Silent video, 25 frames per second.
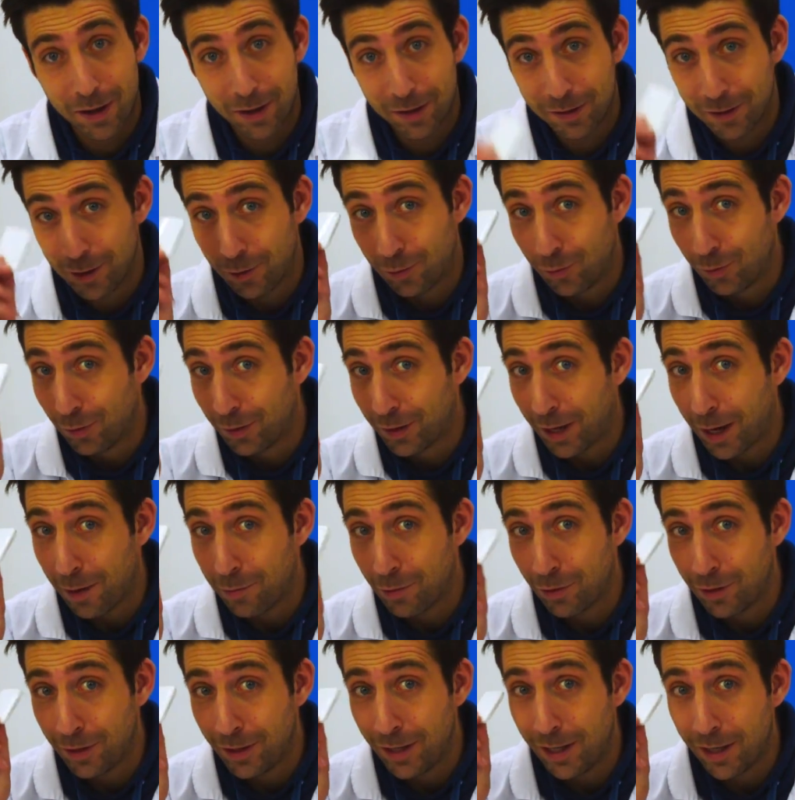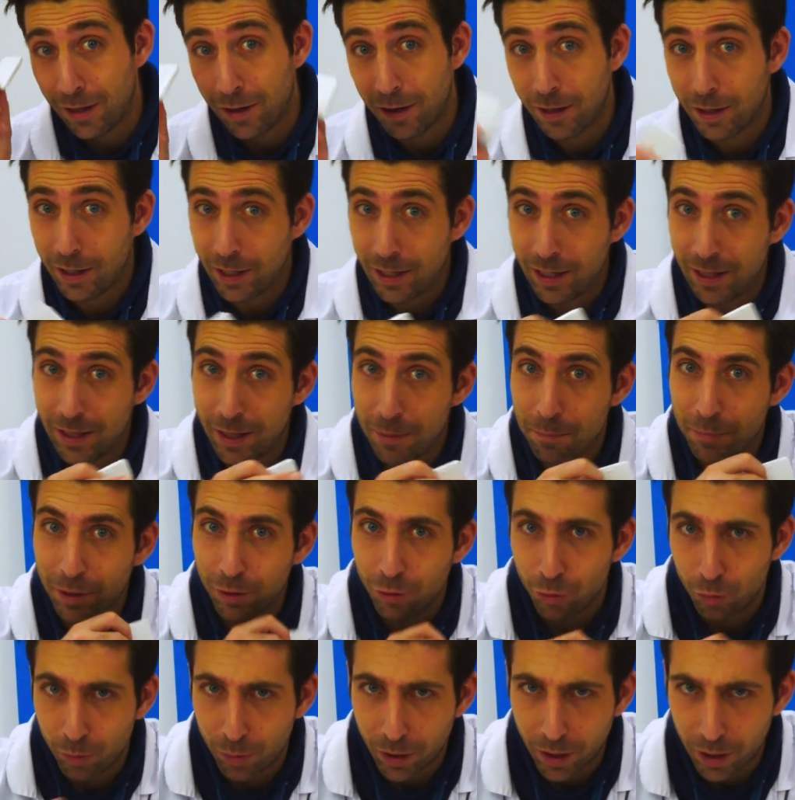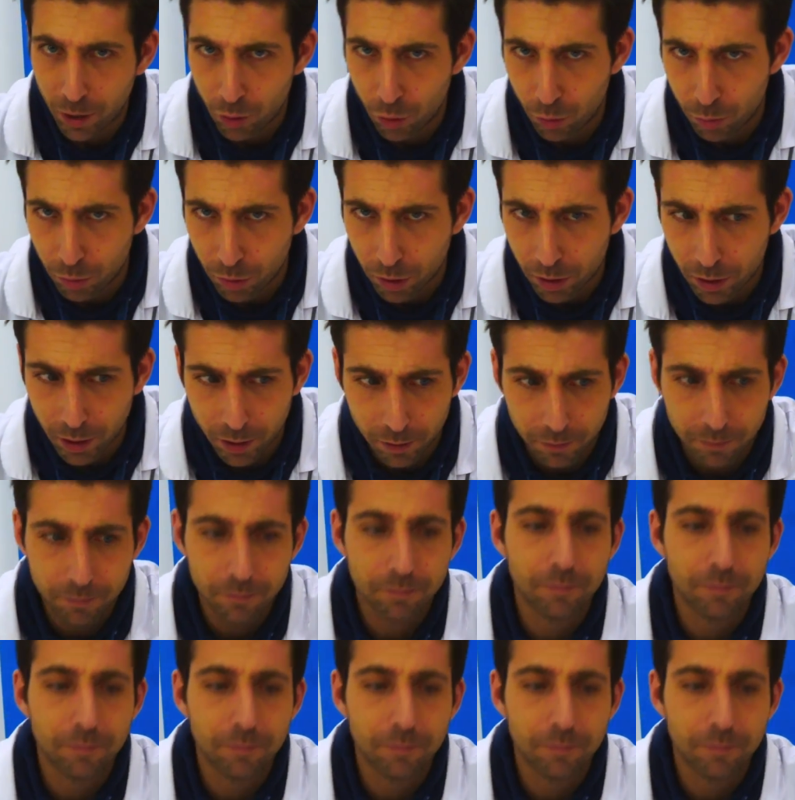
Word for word: C'est une très bonne idée. Il n'est pas super-héros pour rien.